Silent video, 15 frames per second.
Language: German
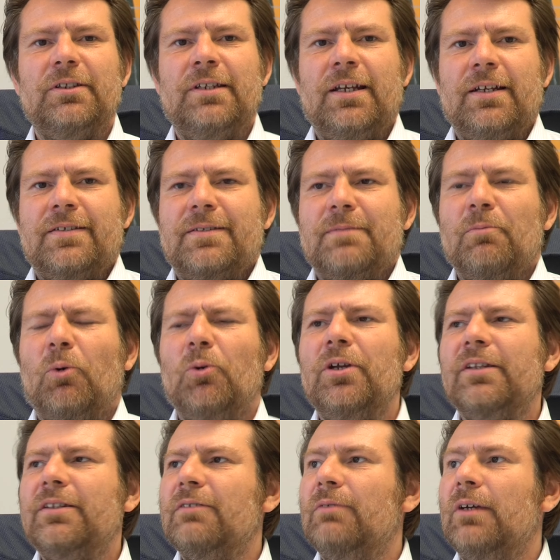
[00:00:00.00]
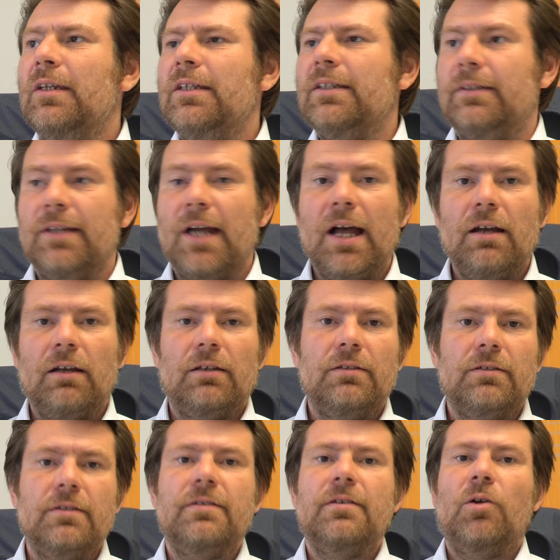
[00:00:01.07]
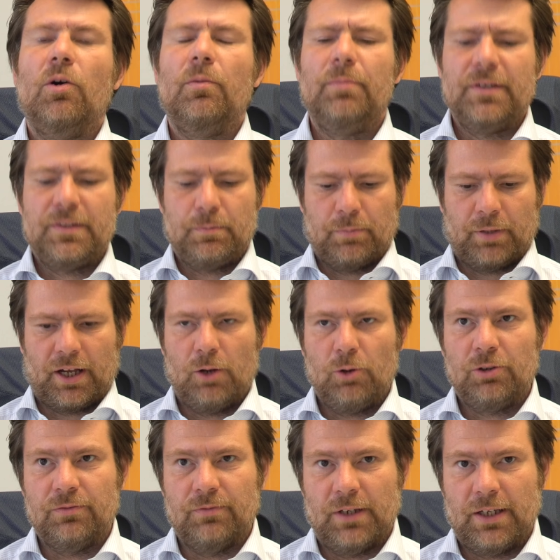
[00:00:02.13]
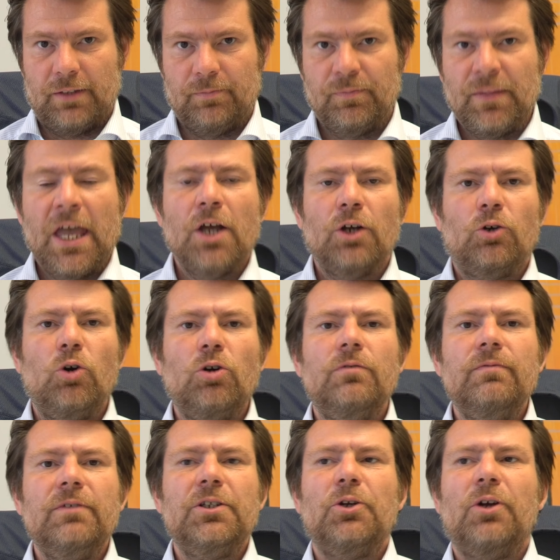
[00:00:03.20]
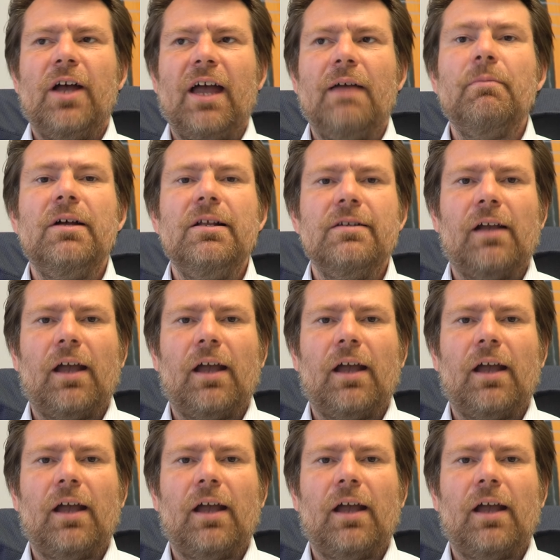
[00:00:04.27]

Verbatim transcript: nächsten Monate, wenn nicht Jahre, diesen Kompass brauchen werden. Gucken wir doch einmal